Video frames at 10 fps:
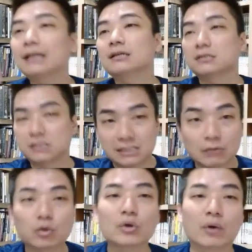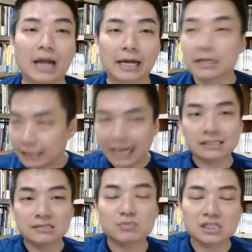那你执照退回来，你
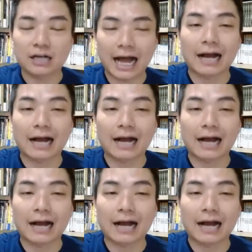看是不是跟